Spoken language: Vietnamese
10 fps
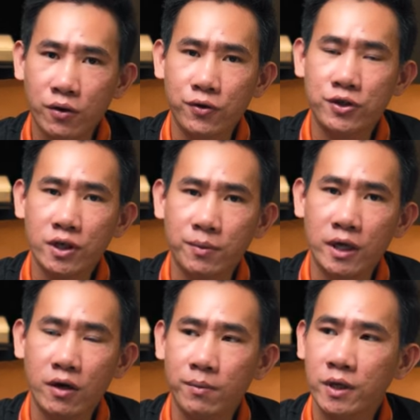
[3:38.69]
hồi trước mình
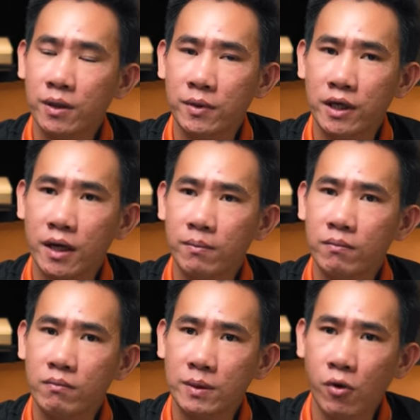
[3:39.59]
đã ngâm nước,
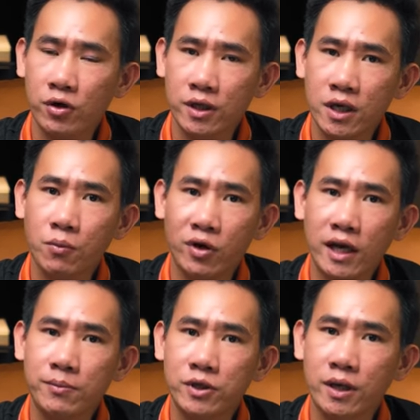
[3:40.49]
mình bỏ trên nước 1
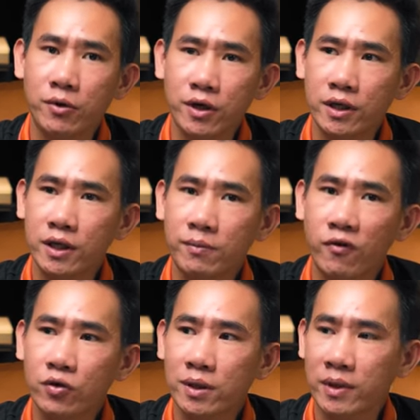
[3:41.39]
năm trời mọi người nhé,
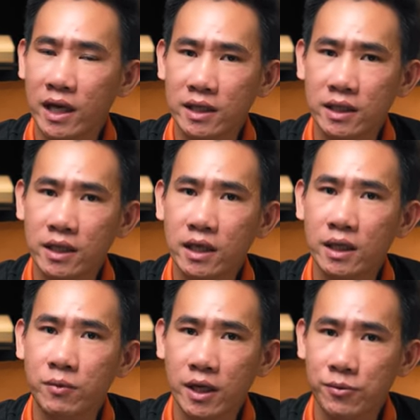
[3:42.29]
vô tình mình đặt trên nước
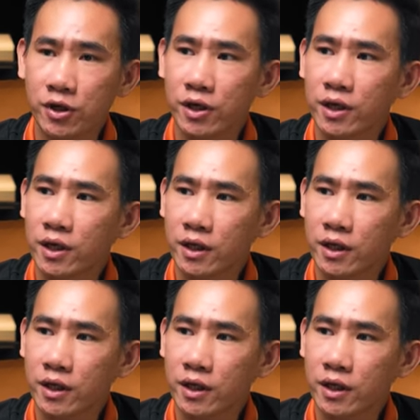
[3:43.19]
hơn 1 năm trời.